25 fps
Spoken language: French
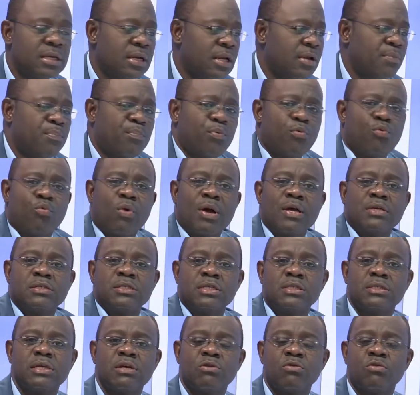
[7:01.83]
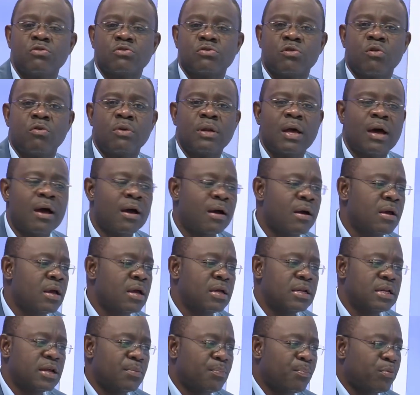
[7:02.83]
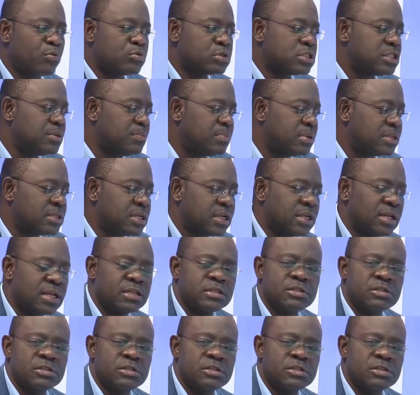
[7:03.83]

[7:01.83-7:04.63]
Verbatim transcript: Et pourquoi hésiter lorsqu'on a des possibilités, les